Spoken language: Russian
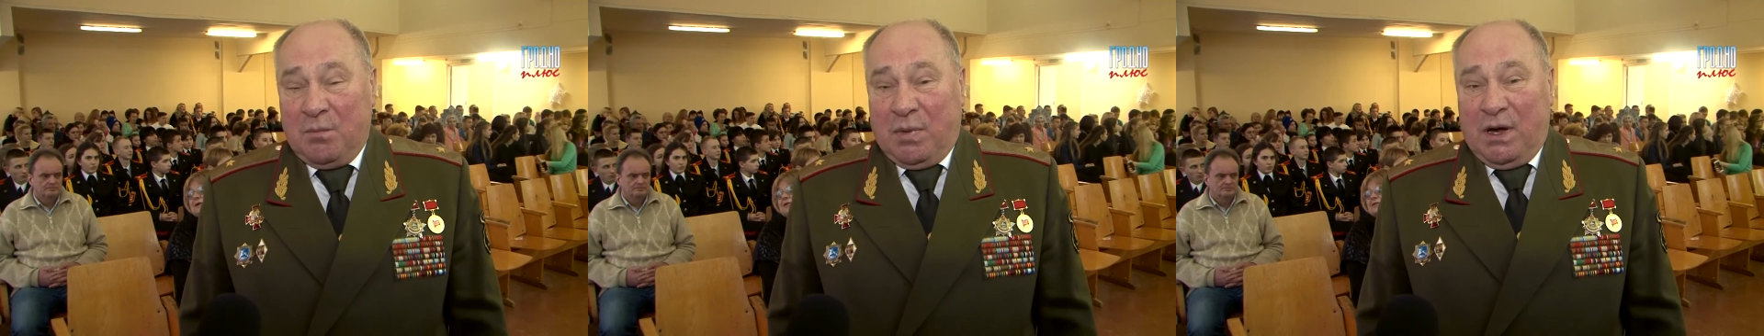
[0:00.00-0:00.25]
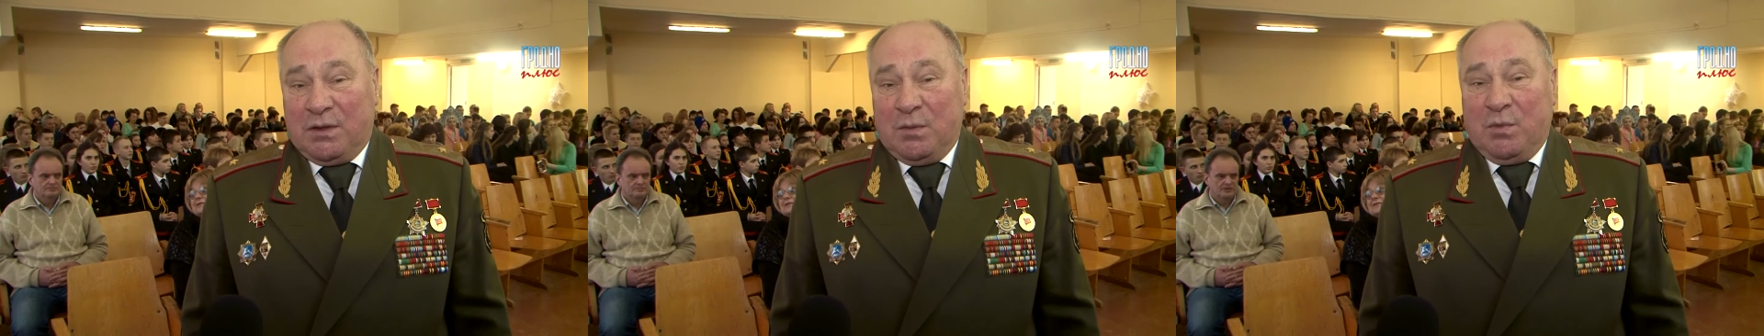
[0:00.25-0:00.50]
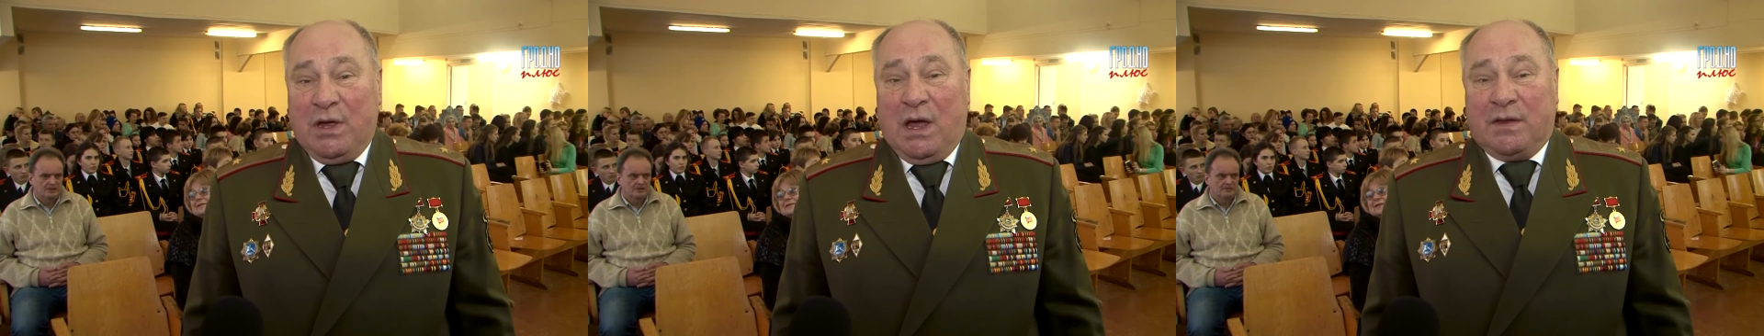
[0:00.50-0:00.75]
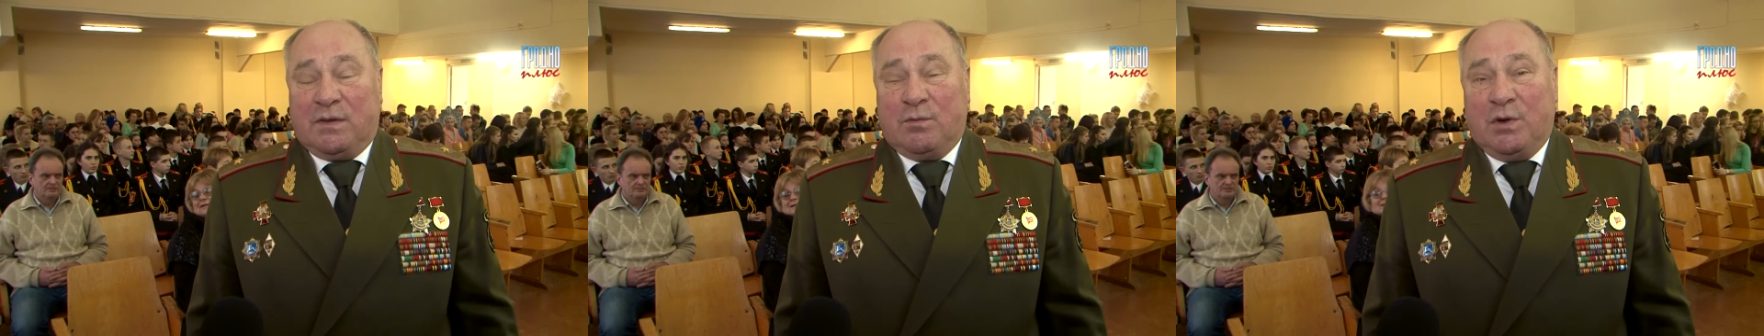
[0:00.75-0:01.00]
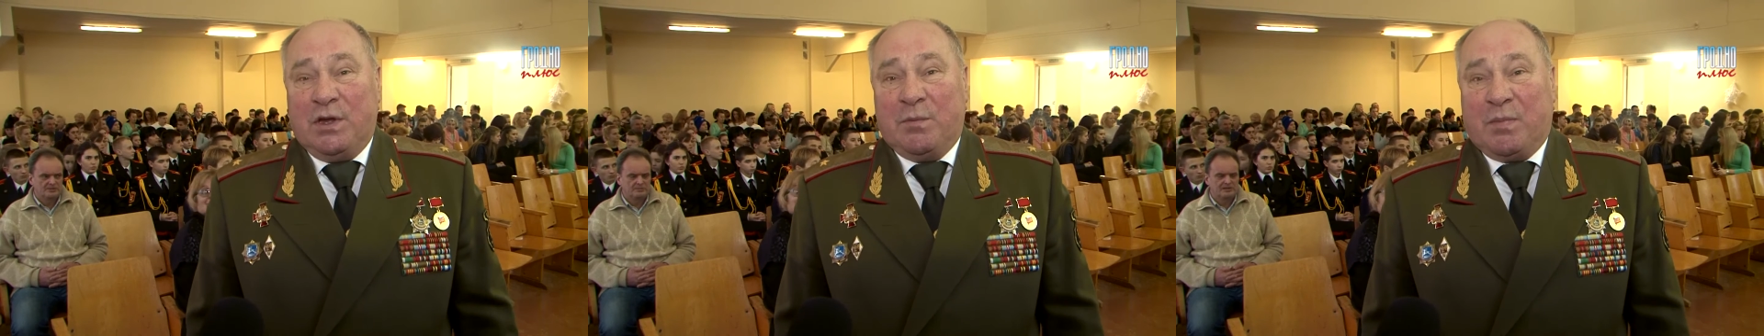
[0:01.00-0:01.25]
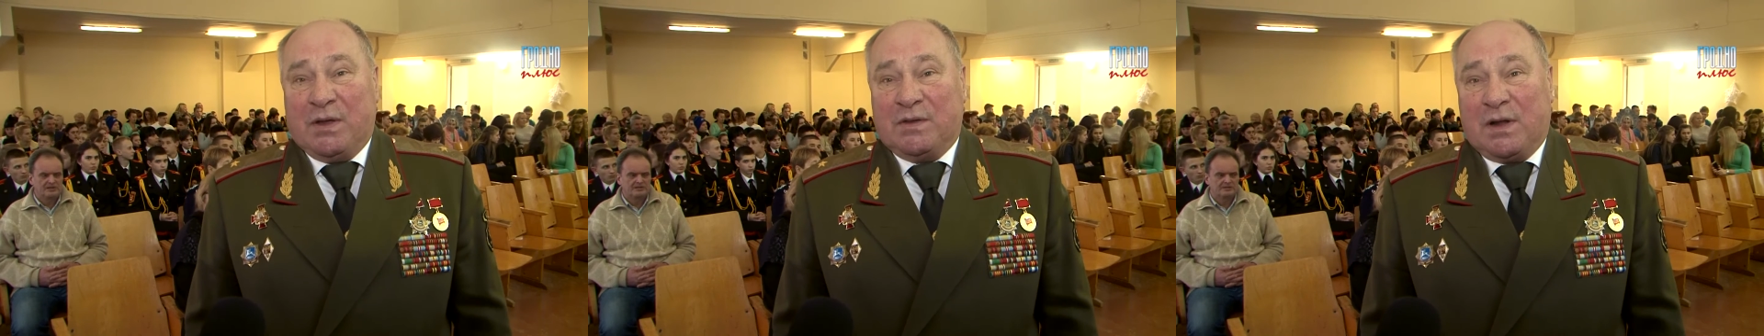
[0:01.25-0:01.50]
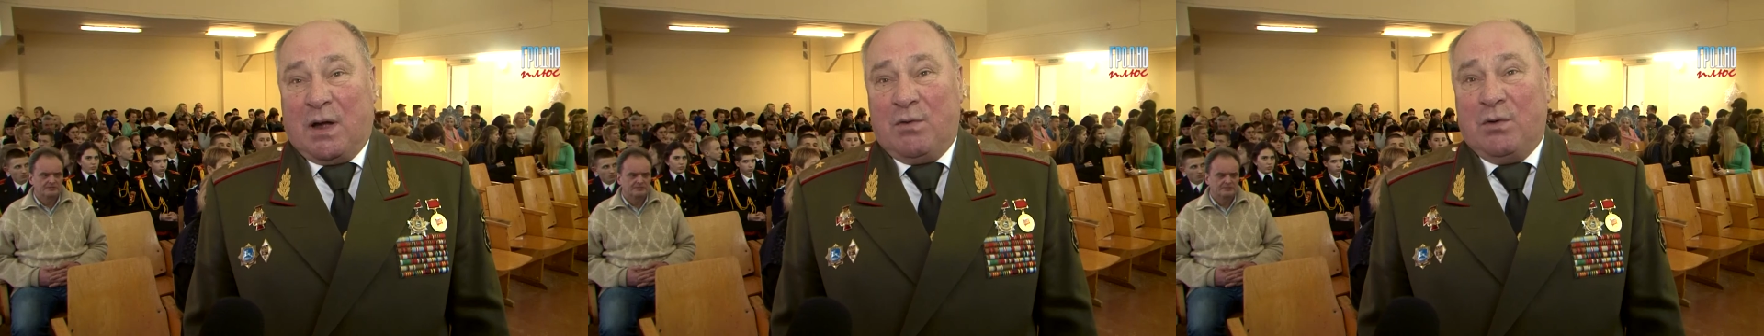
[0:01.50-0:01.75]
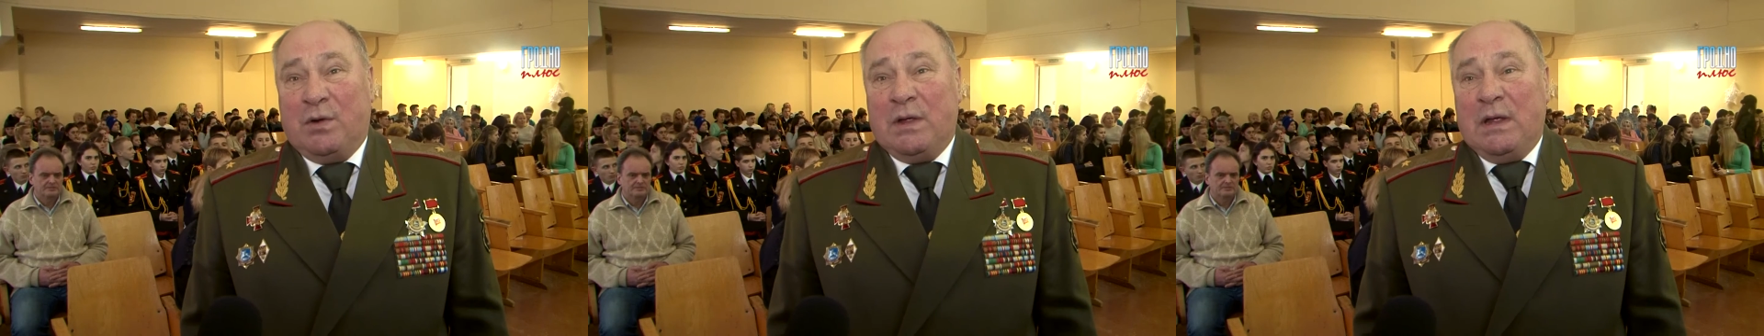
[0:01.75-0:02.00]
Поэтому я сегодня
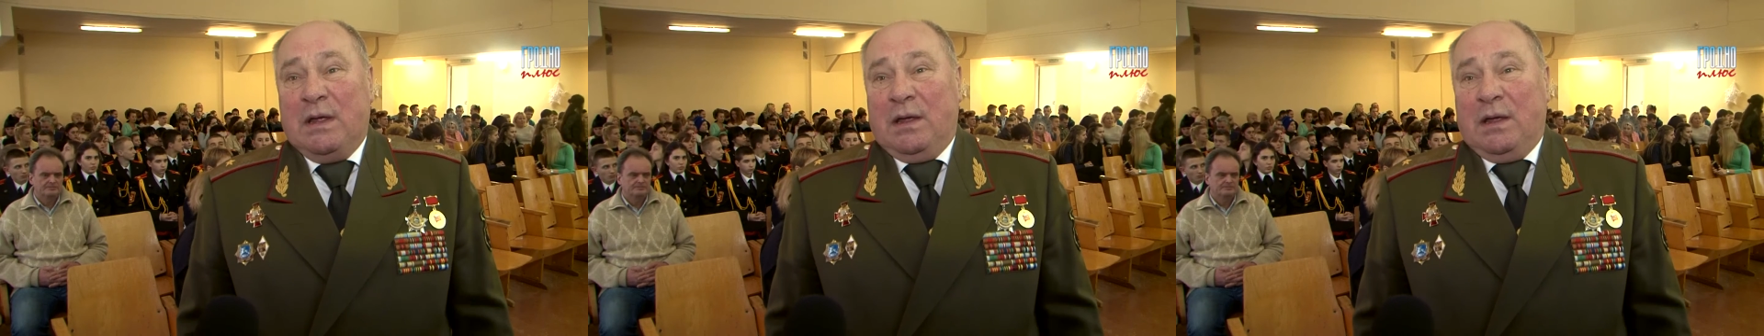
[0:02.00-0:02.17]
поздравлю